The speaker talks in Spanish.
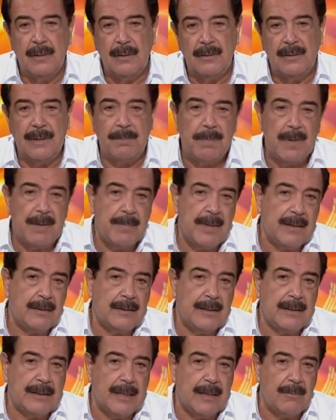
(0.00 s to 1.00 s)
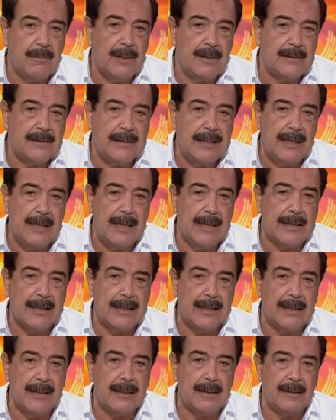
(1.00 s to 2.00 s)
Simplemente quiero decirle
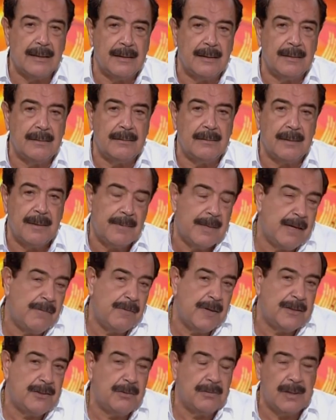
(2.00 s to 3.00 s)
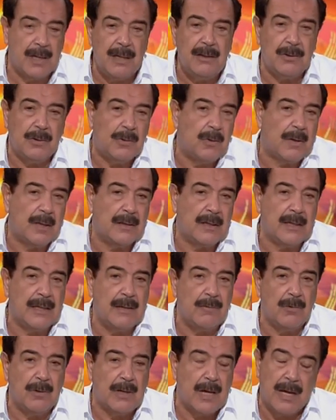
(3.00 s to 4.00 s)
que eh, debe reflexionar, yo creo que está
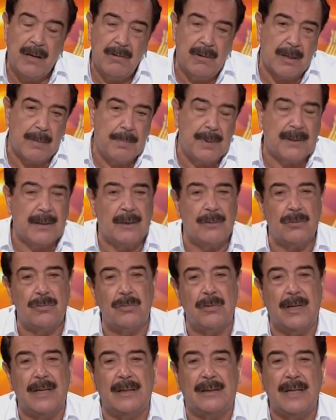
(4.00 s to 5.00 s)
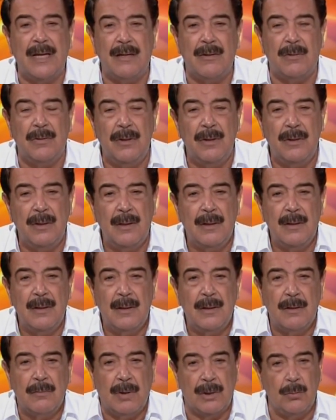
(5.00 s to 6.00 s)
equivocado respetando su criterio.
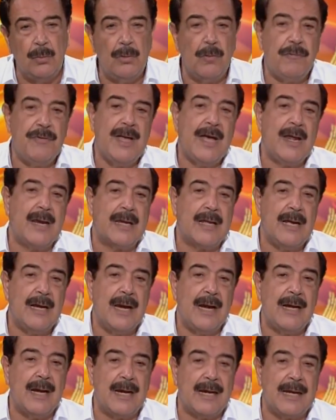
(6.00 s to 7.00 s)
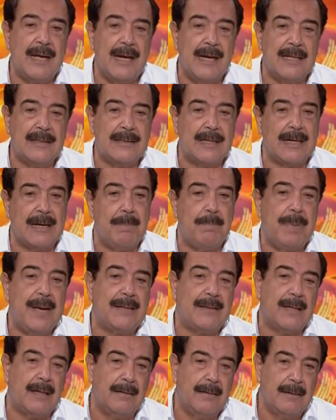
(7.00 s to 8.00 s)
Cuando uno fija reglas, las reglas se
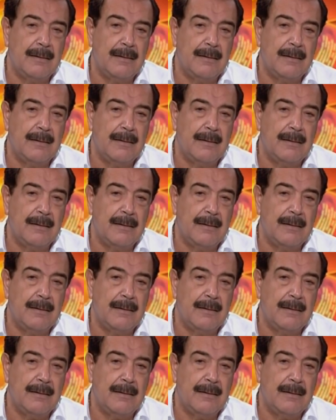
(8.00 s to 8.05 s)
respetan.